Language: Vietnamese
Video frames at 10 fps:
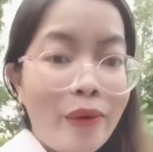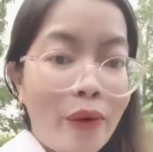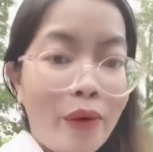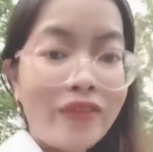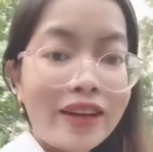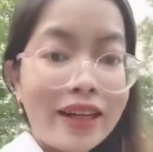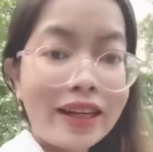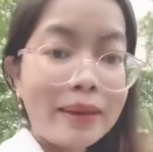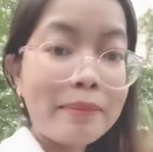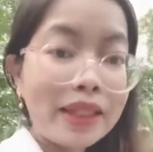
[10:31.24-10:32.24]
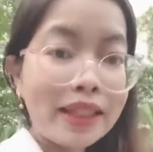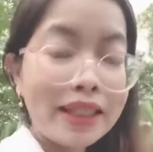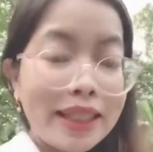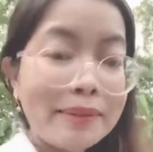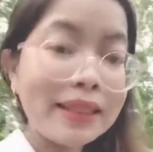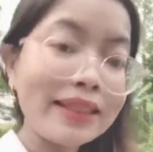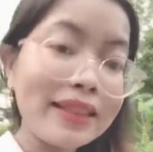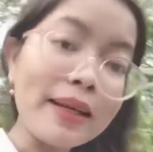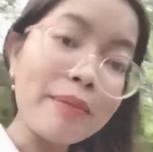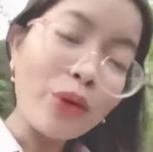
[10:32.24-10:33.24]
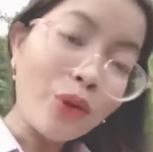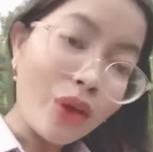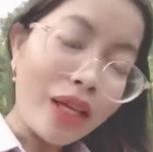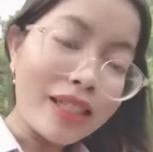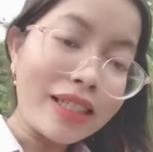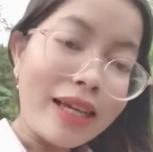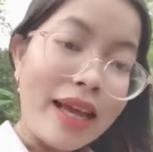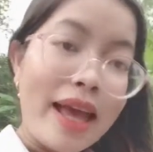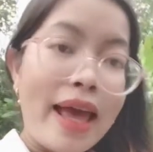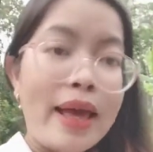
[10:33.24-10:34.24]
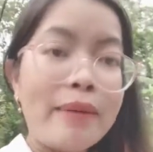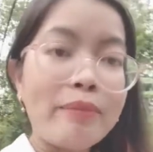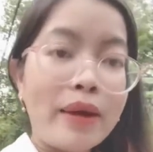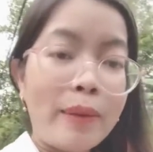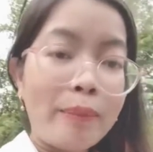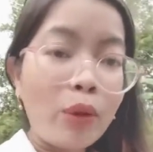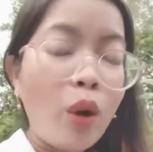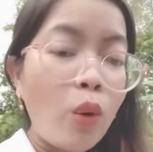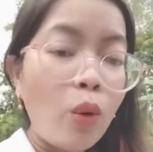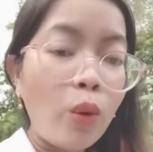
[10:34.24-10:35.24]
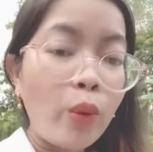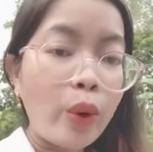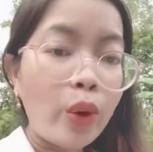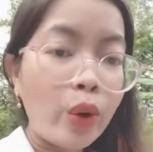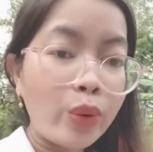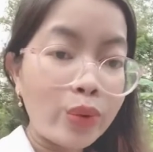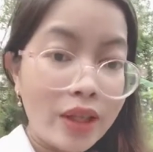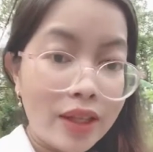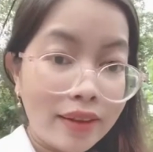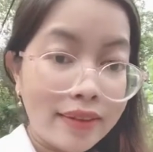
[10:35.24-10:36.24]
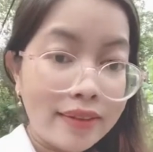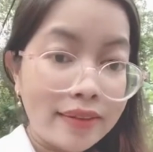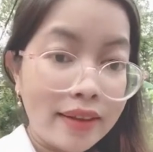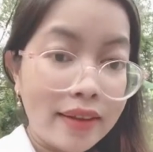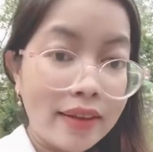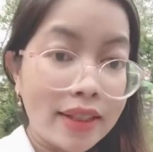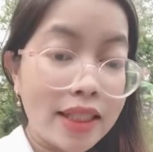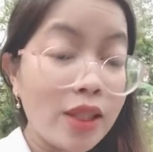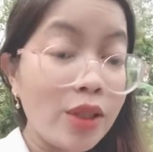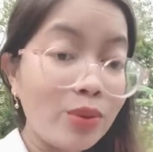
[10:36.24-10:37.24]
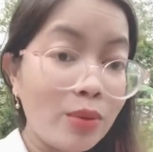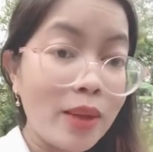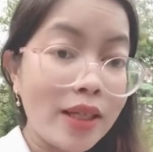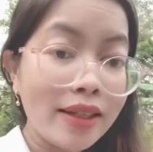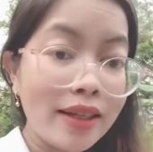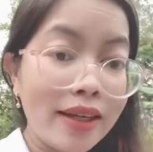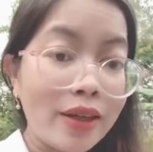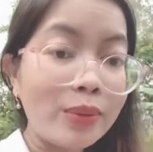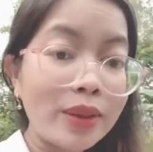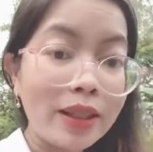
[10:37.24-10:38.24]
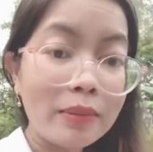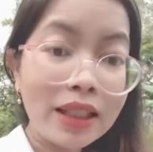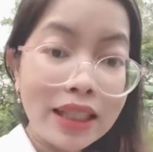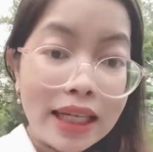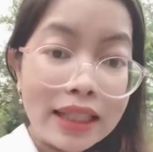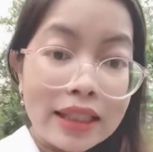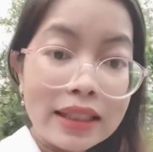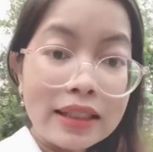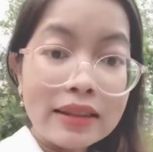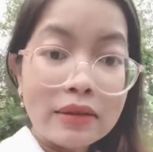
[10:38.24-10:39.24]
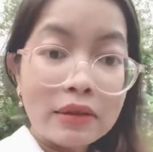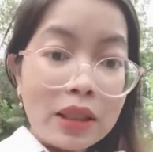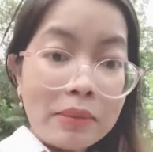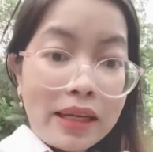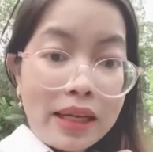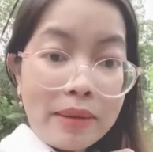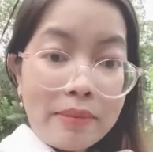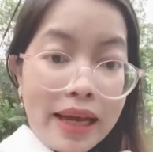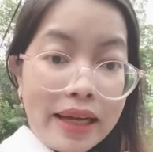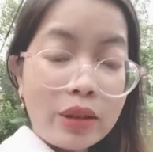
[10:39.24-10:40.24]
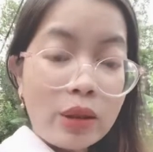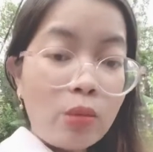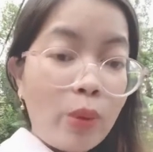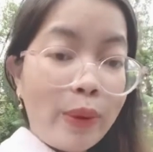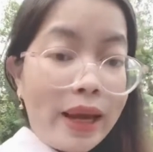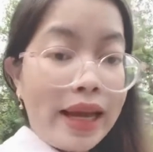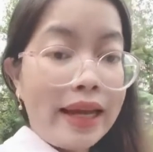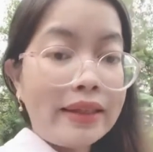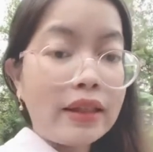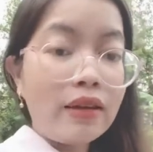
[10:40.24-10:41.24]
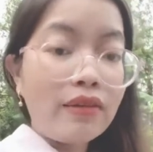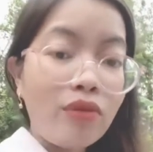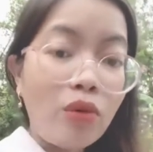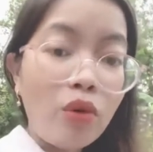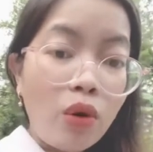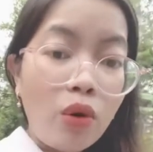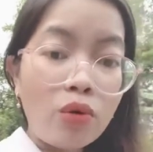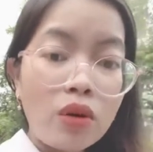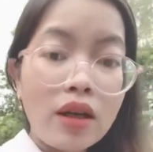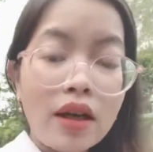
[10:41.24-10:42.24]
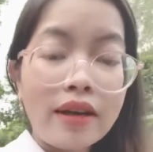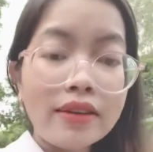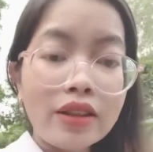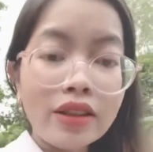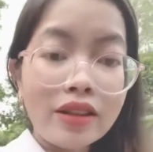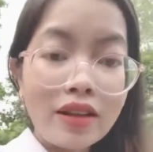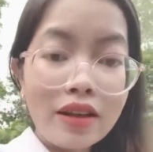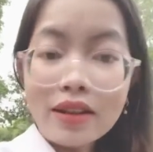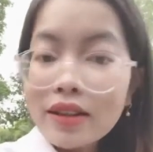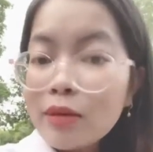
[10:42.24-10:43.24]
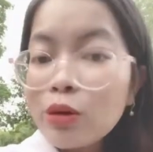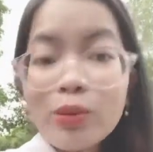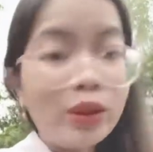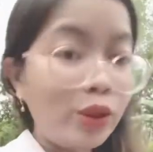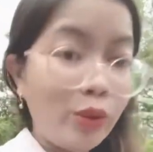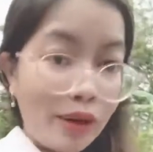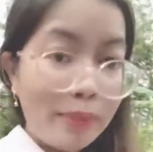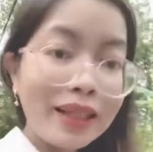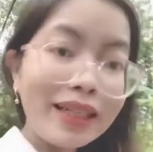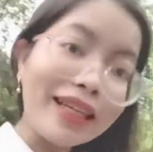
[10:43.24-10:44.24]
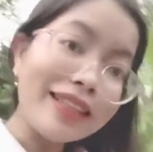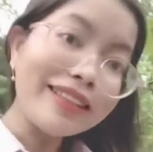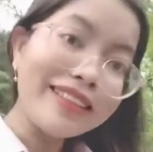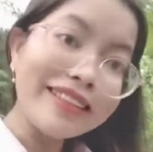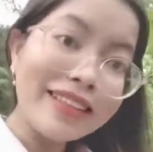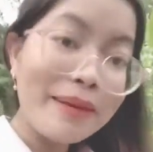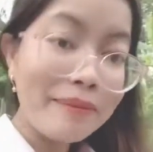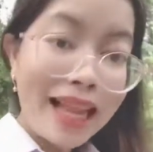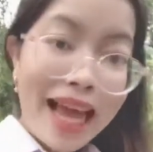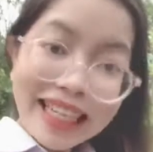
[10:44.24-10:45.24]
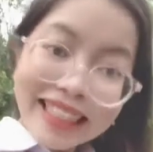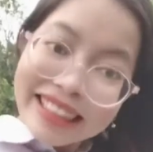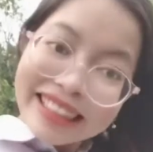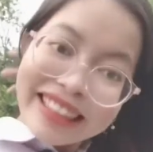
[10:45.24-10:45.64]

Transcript: đồ Và đây là cái mic Cái mic để em nói chuyện Em thu thu tiếng ở ờ, trên youtube á Thì cũng từ cái mic này và hôm nay em đạt được 1.000 à, follow ở trên tiktok thì em cũng sử dụng cái mic này nếu em like